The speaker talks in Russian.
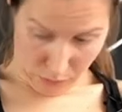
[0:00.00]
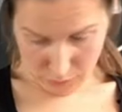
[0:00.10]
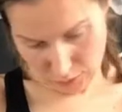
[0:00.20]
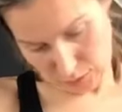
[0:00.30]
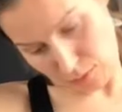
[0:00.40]

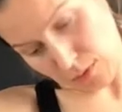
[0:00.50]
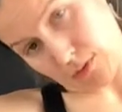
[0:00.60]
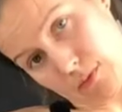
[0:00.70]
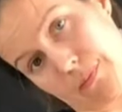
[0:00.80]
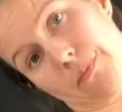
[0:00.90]

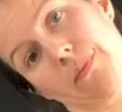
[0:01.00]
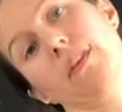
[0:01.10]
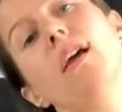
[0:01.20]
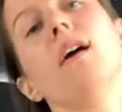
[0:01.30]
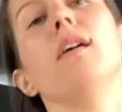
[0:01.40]
сторону.
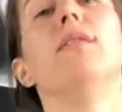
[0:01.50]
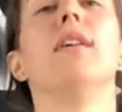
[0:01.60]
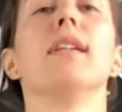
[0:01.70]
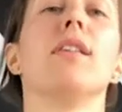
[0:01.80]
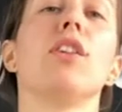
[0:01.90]

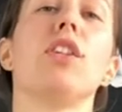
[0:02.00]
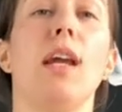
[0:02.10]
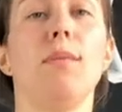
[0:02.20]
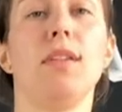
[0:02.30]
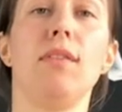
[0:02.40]

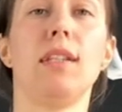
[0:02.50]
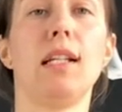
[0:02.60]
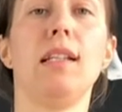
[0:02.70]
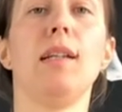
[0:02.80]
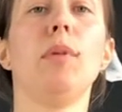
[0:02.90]
Возвращаемся в
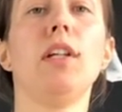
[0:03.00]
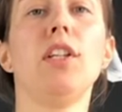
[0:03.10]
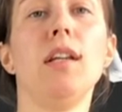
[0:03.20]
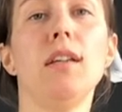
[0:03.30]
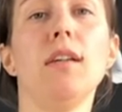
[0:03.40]
нейтральное
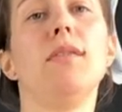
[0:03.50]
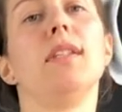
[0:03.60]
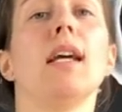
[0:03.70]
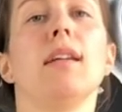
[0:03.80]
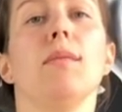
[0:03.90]
положение,
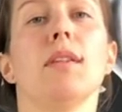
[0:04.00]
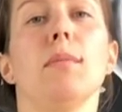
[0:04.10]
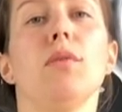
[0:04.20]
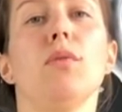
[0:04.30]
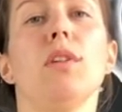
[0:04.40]
вытягиваемся за
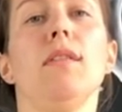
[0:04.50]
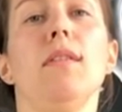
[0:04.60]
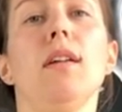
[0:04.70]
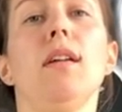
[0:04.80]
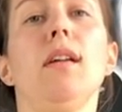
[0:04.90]
макушкой вверх и